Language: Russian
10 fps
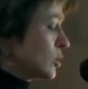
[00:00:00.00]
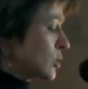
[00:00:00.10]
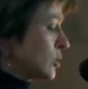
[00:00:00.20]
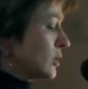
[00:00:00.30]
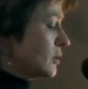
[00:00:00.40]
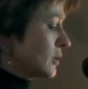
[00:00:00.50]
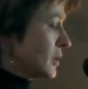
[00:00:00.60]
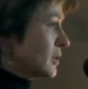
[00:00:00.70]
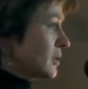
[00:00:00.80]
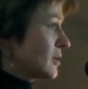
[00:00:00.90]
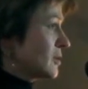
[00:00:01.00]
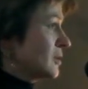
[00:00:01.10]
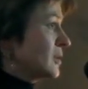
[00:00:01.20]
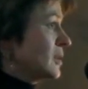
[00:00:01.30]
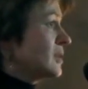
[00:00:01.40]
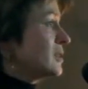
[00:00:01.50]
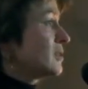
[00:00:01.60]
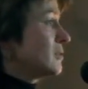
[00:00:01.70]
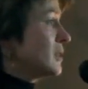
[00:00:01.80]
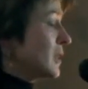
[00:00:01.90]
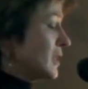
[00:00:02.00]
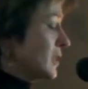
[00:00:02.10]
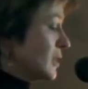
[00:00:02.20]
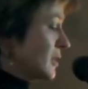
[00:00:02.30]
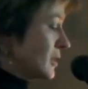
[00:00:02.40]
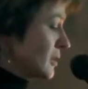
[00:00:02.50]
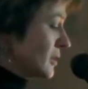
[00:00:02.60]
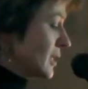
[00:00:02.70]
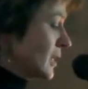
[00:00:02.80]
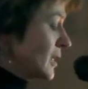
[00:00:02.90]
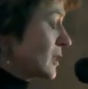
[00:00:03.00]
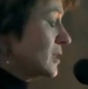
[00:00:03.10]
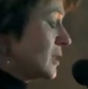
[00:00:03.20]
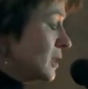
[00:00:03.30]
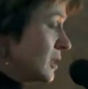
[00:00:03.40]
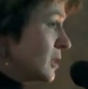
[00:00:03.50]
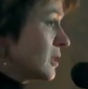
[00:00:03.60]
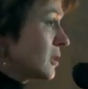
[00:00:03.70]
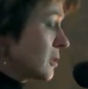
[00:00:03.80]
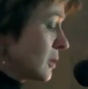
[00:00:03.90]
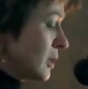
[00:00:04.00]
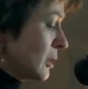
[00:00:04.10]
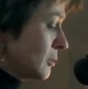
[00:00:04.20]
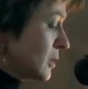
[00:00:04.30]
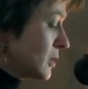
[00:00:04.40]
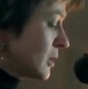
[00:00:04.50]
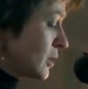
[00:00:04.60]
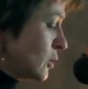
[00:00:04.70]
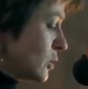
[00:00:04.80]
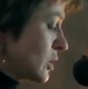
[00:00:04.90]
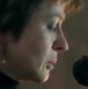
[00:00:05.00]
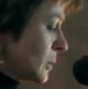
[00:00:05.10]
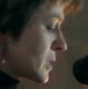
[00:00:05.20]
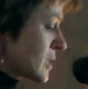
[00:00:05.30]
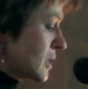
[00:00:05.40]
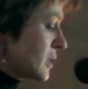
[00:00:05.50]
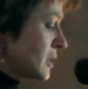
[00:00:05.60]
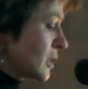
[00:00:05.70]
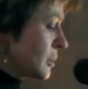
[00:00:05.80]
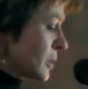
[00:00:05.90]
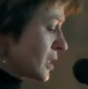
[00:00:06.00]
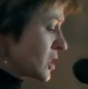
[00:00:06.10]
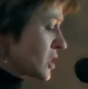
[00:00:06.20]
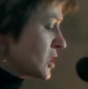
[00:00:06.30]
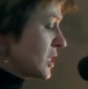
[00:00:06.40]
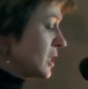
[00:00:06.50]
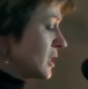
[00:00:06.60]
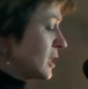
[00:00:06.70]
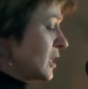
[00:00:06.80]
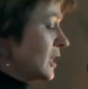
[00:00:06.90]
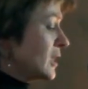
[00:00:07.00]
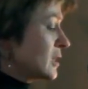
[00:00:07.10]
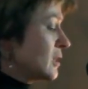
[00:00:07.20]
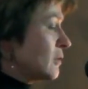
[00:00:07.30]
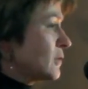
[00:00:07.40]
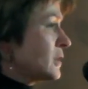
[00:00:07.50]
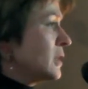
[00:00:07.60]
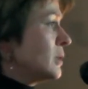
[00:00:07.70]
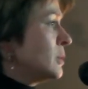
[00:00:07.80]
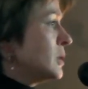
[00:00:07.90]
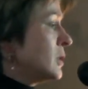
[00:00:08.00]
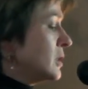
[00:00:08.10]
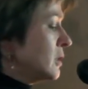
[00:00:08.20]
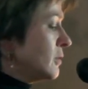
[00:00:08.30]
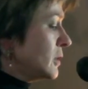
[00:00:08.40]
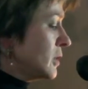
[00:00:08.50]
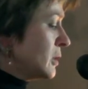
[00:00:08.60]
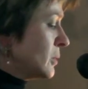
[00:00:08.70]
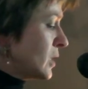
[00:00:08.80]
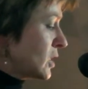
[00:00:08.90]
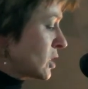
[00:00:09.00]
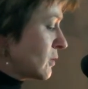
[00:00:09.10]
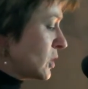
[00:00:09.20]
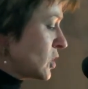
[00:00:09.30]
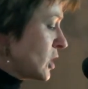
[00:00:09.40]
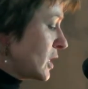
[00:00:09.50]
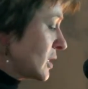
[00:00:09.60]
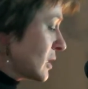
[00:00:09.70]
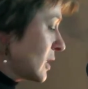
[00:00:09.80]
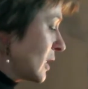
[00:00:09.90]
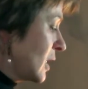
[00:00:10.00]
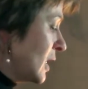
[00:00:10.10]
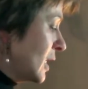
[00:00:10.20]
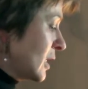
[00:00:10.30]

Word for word: душой говорят «До свидания» где нет безнадежно последних прощаний, где все мы не ведаем нашего часа,